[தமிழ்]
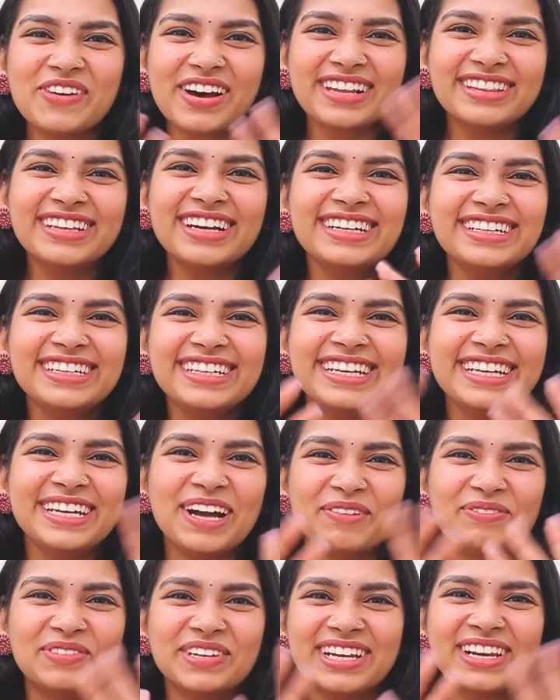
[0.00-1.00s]
ஒரு வதண்டி
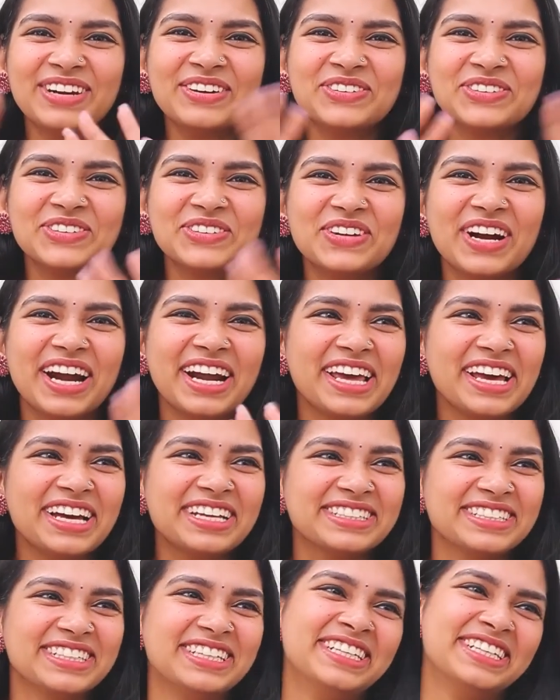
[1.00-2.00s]
அப்படிலாம் ஒண்ணும்
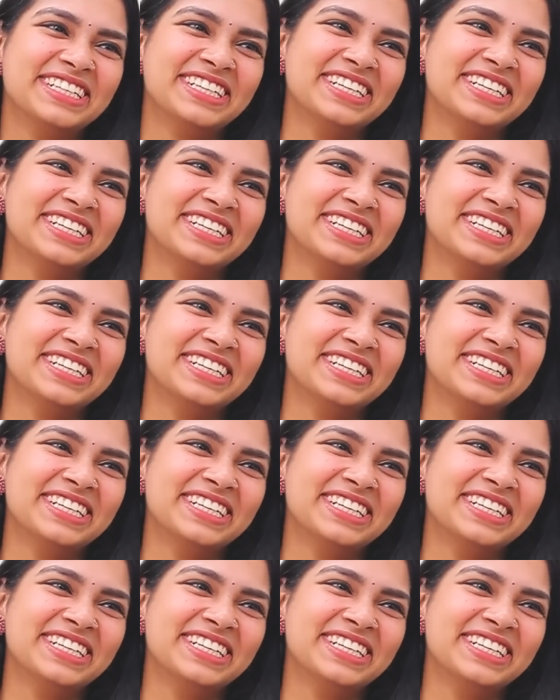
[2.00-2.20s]
கிடையாது